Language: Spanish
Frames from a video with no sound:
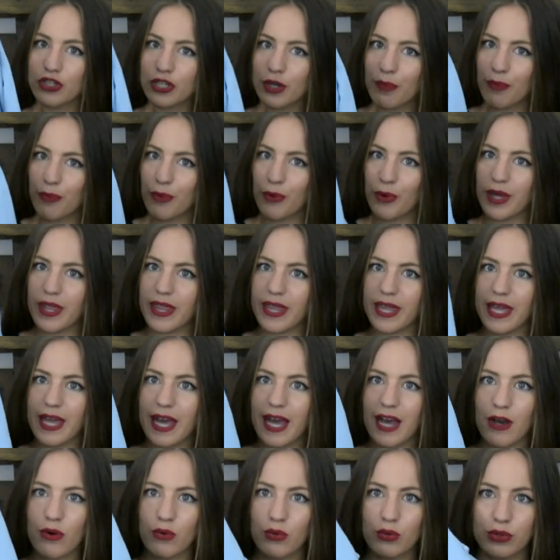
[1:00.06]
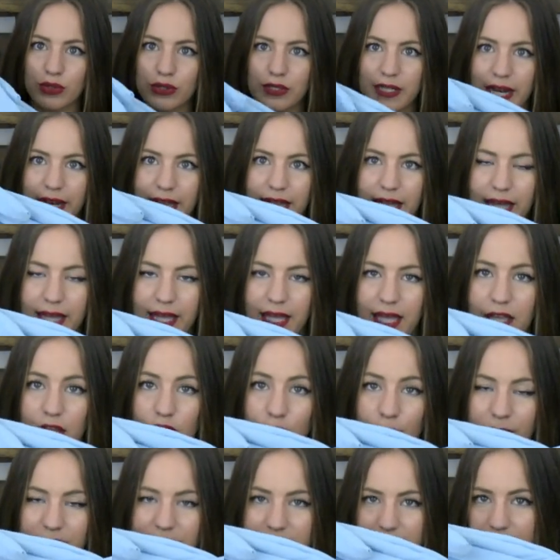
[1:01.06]
se puede ajustar de aquí,
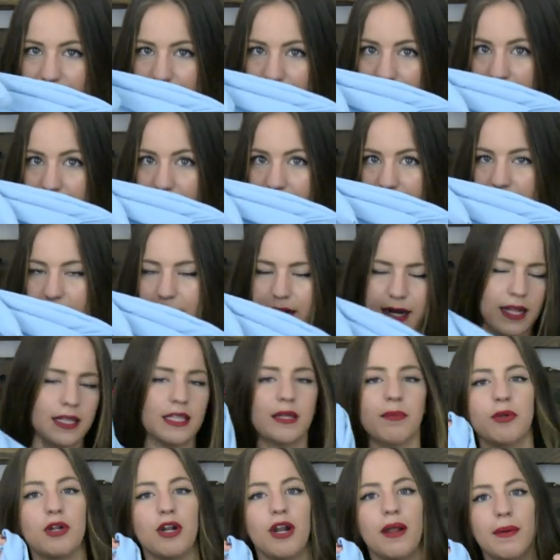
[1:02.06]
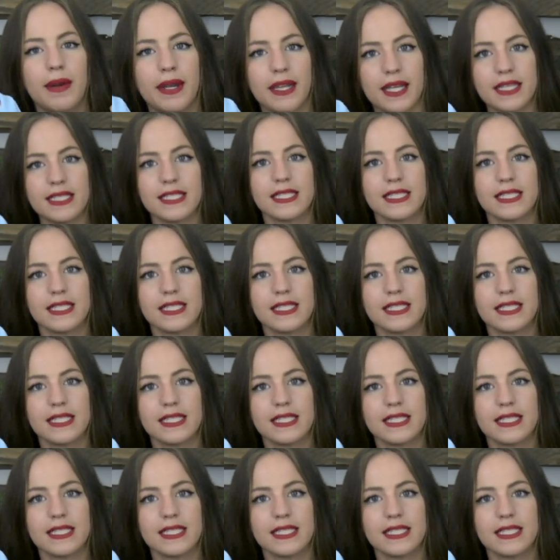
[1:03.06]
yo pensé que me iba a quedar grande pero la verdad